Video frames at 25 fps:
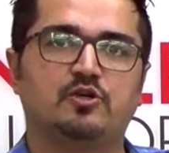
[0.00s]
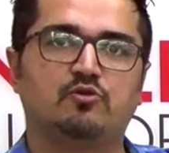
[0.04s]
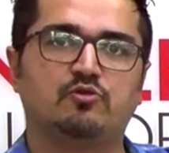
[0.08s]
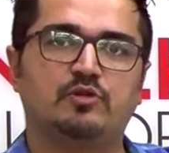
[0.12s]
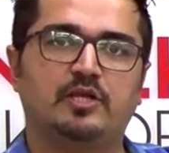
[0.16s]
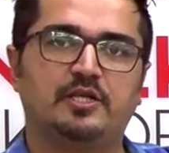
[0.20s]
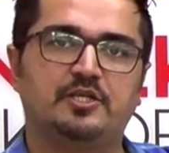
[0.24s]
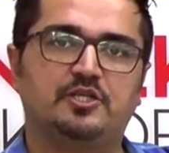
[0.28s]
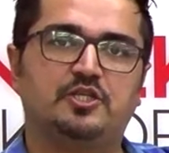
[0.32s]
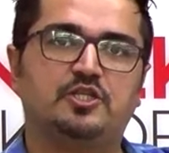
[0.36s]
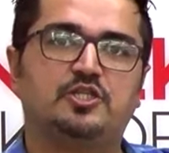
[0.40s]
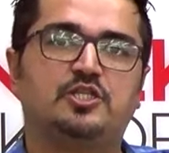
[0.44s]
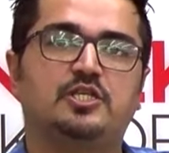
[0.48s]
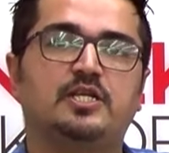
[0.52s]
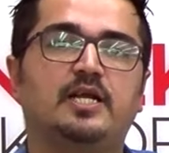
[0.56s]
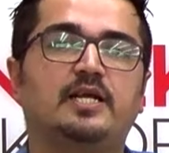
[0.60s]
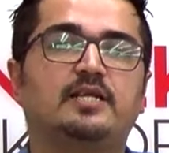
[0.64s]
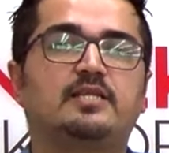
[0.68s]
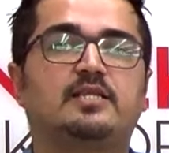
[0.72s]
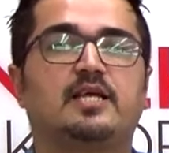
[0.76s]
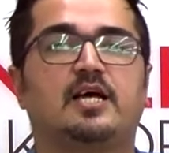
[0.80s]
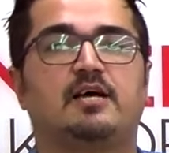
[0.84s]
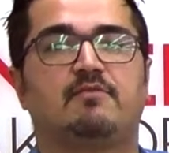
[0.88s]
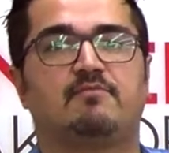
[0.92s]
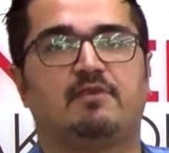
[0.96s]
olan kişiler
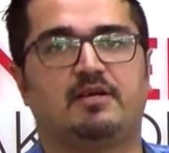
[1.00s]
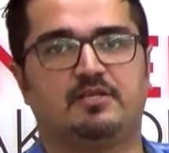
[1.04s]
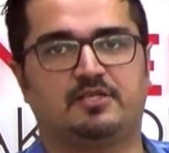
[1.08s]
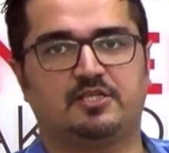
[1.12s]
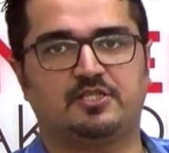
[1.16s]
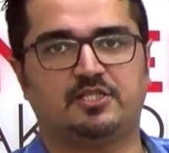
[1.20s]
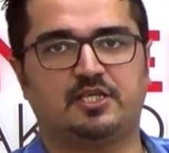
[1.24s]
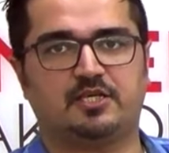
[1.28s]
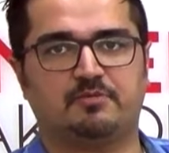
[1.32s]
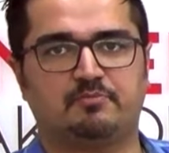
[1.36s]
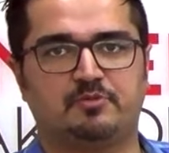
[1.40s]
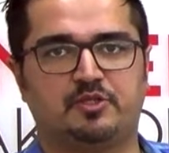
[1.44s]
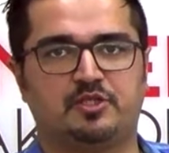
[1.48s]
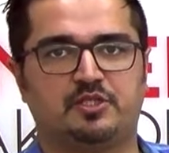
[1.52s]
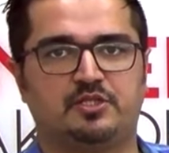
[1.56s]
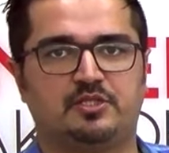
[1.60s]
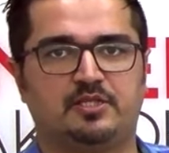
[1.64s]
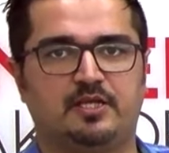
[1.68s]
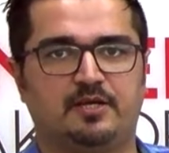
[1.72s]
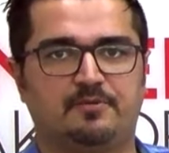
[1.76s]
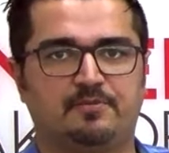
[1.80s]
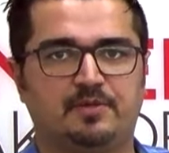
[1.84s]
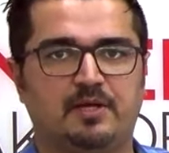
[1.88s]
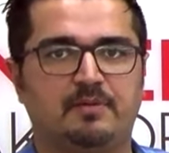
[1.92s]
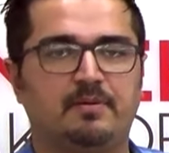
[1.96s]
dava açacakmış işte.
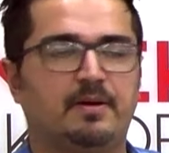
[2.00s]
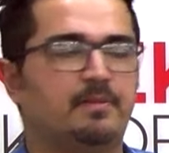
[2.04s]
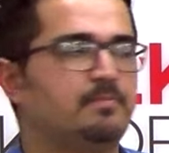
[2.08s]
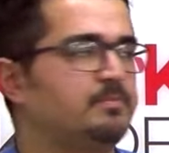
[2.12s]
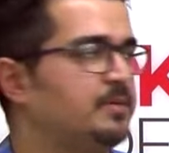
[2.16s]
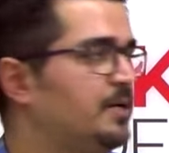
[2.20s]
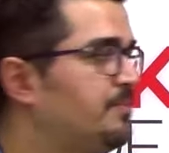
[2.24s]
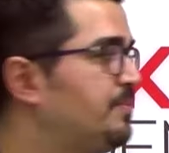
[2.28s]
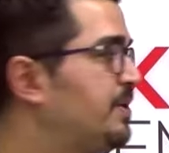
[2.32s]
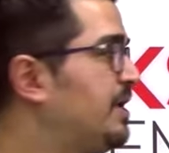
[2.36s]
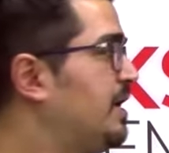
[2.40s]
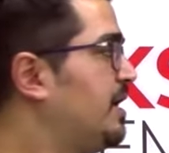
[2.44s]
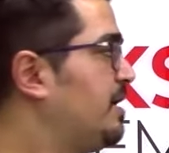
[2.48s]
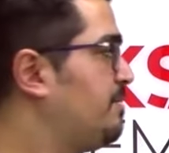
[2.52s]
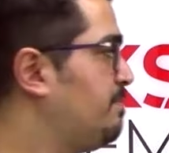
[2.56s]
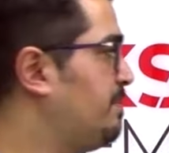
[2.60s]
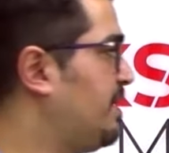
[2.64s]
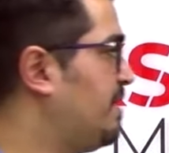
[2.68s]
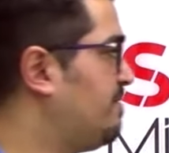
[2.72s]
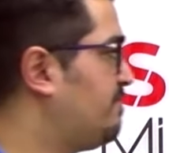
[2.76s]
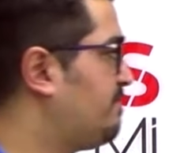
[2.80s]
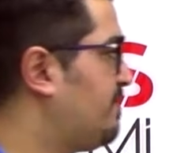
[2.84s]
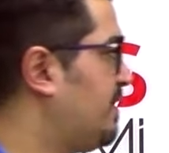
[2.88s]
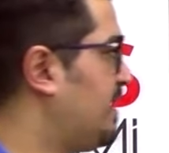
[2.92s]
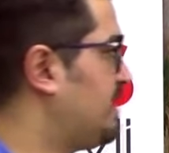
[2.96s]
Tamam mı?
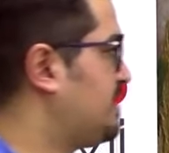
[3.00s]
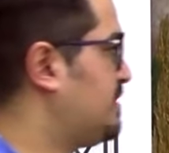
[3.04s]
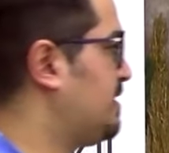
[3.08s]
Menfaat